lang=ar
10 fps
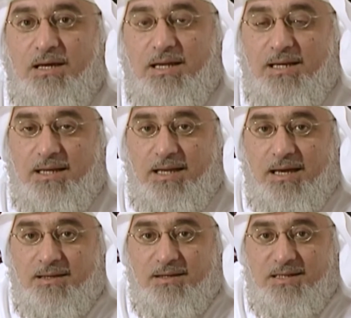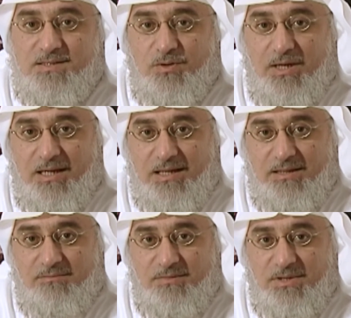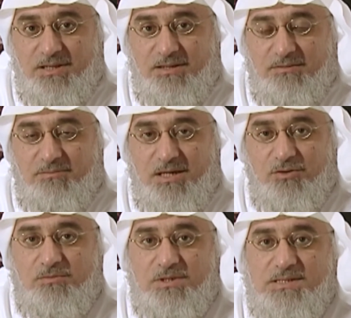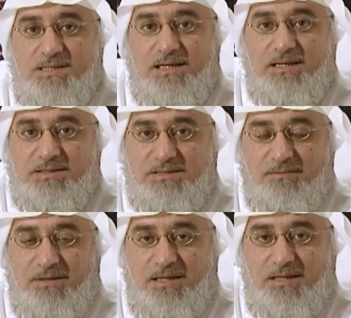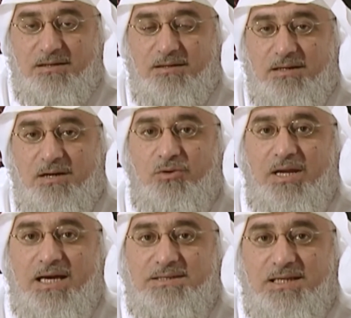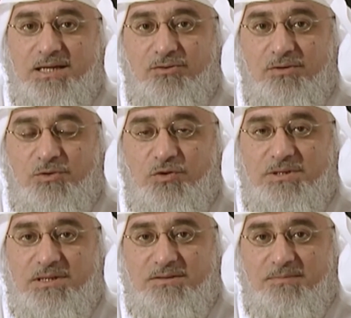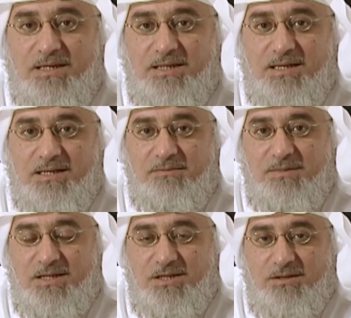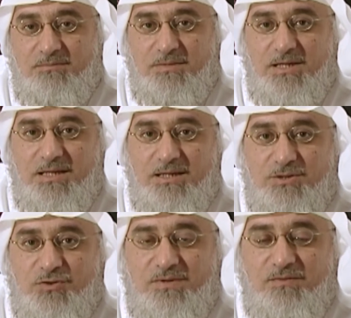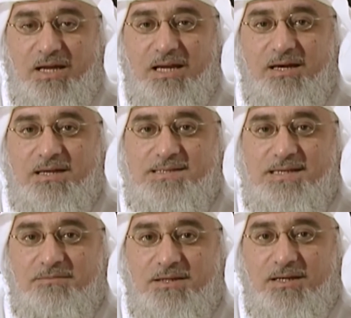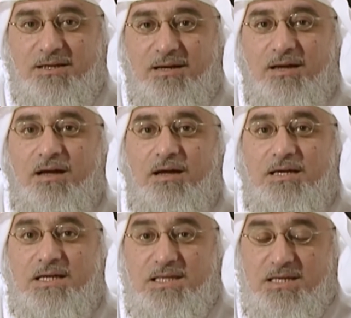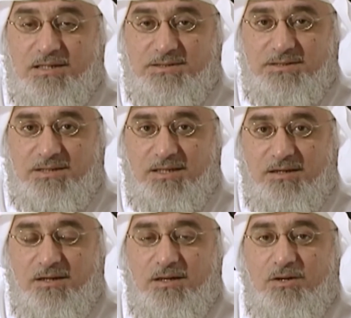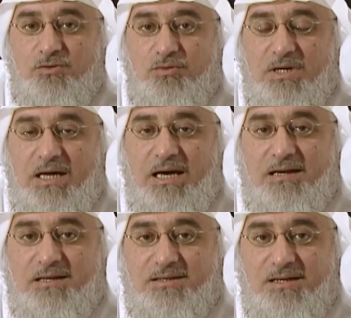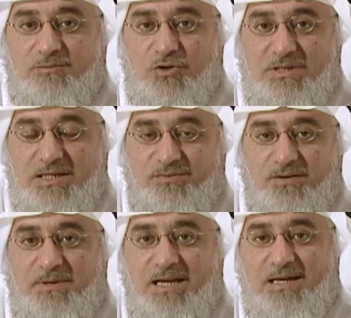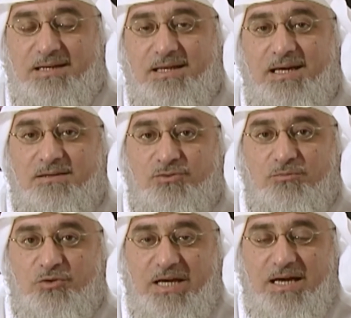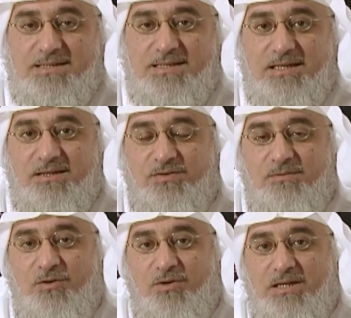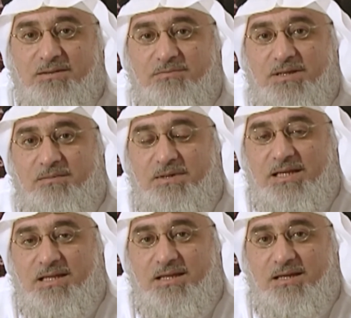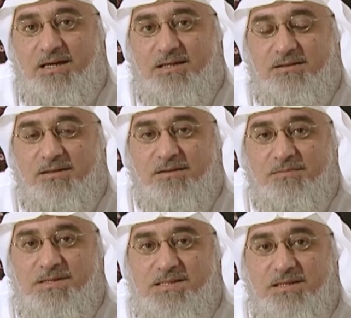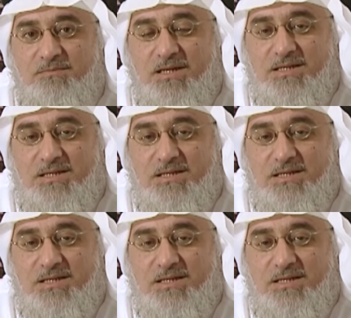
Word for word: الحقيقة السؤال هذا ما هو من السهل الإجابة عليه أول حاجة لأنه المواد الإدمانية كما يعني شفنا في الحلقات السابقة كثيرة جدا واعراضها مختلفه بل اعراض احيانا تكون متعاكسه يعني في مواد بتعمل تاثيرات آه، بتزيد من